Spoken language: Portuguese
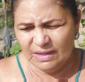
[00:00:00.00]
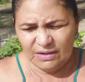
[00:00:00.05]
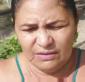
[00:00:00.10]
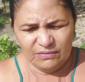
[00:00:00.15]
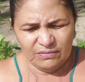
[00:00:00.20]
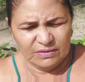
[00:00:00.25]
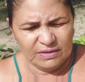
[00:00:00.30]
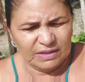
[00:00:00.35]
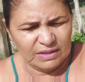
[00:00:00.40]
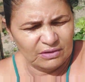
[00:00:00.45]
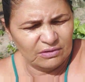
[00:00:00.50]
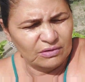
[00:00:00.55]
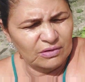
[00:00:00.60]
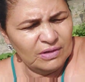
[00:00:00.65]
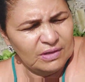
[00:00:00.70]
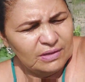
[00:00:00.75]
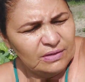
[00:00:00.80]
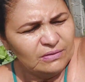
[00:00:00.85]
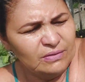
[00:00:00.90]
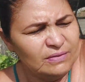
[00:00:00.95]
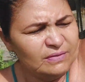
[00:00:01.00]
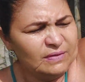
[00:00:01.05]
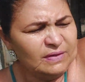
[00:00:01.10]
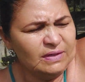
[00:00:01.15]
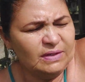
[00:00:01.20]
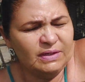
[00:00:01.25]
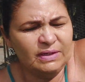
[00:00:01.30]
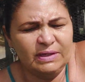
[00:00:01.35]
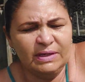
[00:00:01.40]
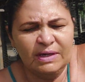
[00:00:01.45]
Eu vou estar tá colhendo esse
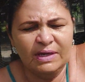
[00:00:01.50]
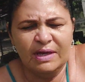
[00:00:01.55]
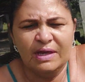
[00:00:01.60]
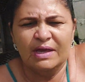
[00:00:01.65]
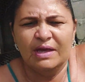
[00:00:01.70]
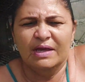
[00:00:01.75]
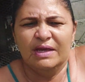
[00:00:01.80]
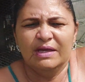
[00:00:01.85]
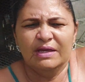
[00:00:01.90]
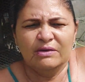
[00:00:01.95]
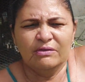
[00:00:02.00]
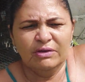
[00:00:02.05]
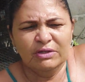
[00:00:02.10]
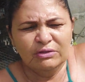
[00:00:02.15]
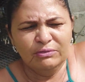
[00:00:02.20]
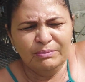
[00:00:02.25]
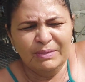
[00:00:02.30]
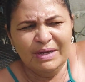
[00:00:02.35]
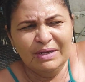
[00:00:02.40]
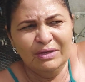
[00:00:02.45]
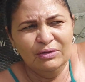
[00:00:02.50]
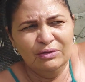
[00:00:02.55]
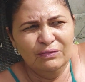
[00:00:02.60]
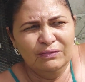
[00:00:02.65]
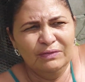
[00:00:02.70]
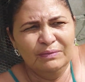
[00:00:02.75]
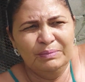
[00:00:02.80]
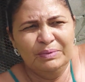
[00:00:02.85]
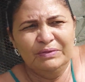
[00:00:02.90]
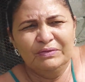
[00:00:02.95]
aqui. Enquanto mais
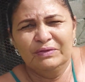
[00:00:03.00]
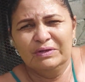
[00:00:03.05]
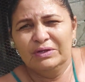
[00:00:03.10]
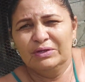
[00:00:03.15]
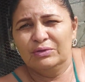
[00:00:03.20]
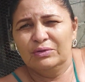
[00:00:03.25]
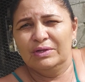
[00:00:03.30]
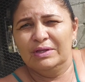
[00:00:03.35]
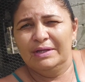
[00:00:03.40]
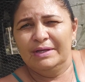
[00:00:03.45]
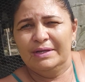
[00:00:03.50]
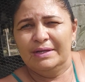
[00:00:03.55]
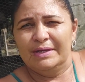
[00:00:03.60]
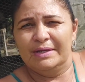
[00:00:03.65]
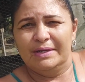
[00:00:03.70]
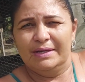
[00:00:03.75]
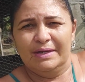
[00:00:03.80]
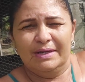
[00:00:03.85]
novo a pessoa colher,